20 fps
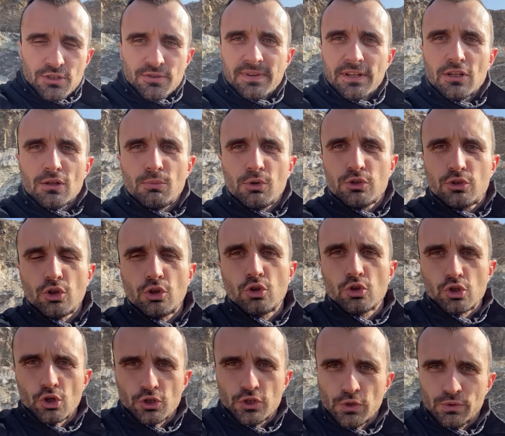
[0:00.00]
Świadomość
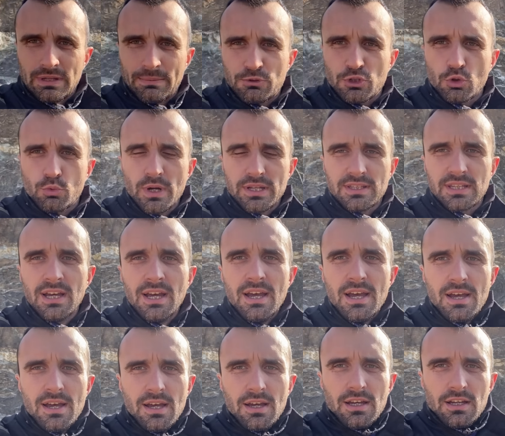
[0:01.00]
dotyczącą na przykład
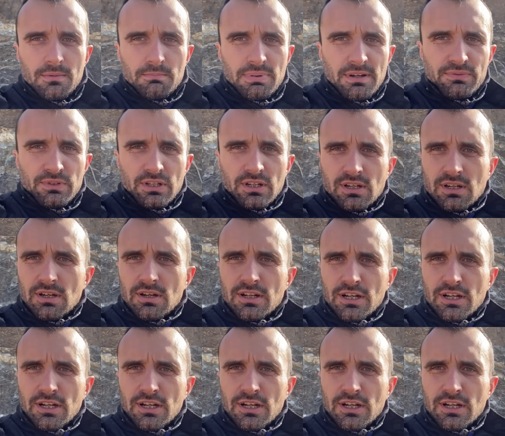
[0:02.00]
pewnych